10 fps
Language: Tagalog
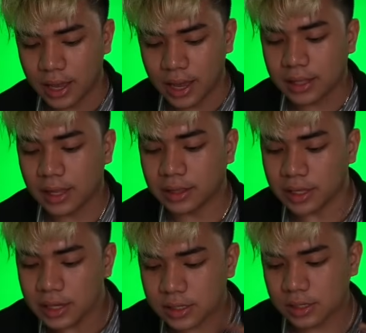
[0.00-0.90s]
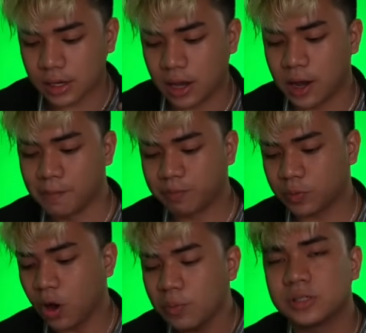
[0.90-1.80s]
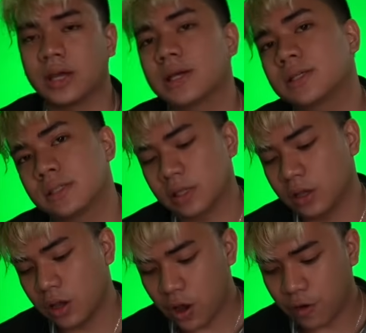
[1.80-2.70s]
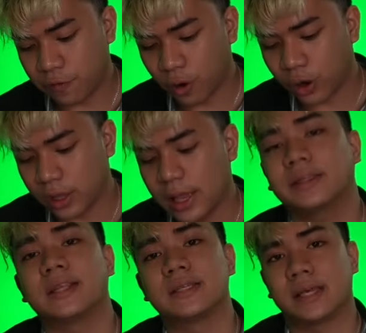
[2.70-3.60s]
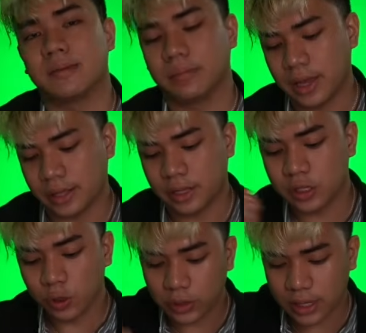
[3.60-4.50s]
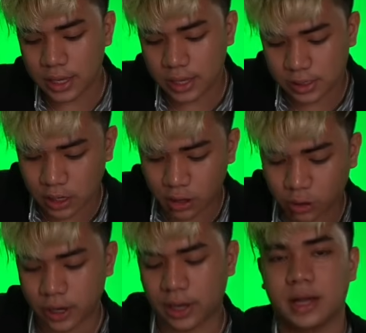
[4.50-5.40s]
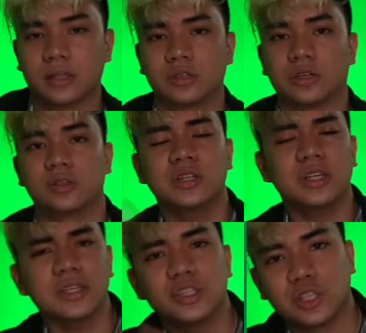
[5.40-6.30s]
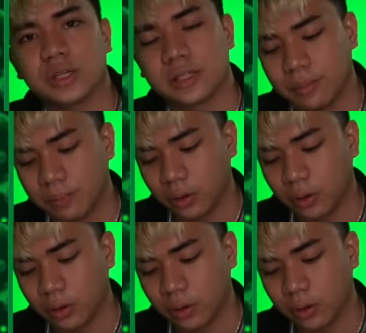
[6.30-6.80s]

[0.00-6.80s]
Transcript: that these um, objects fall at the same rate. So D is the correct answer. So this is just simple